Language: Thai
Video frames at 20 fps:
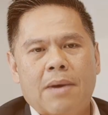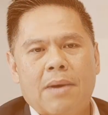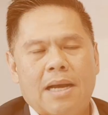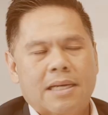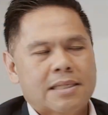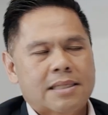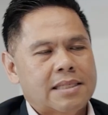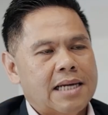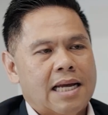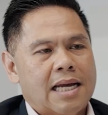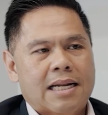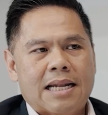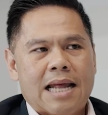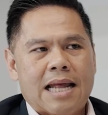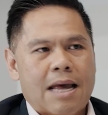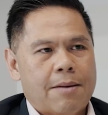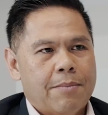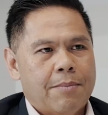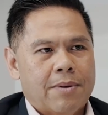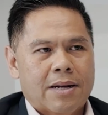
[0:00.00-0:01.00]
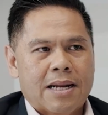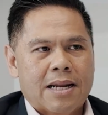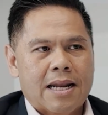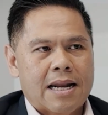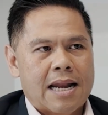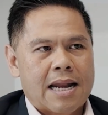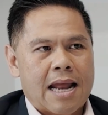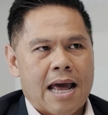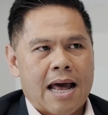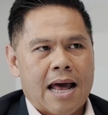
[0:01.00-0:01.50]
บารมีการเมือง
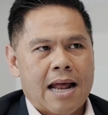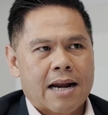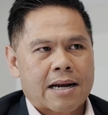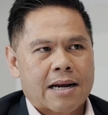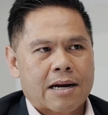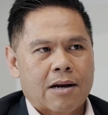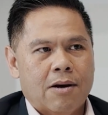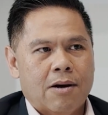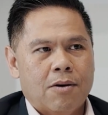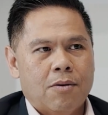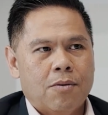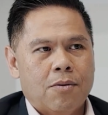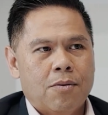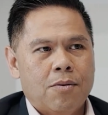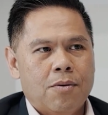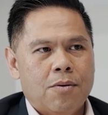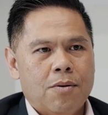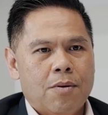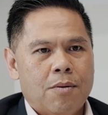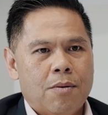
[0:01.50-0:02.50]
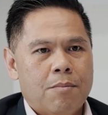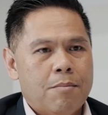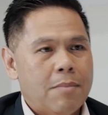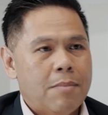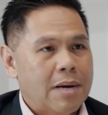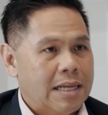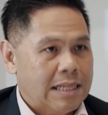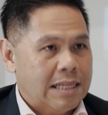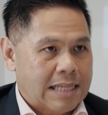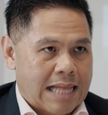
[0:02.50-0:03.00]
ไม่อาจถ่ายทอดได้
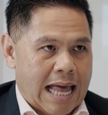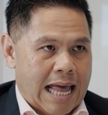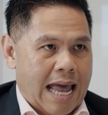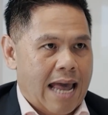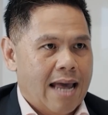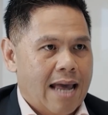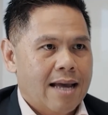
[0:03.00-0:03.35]
ทางสาย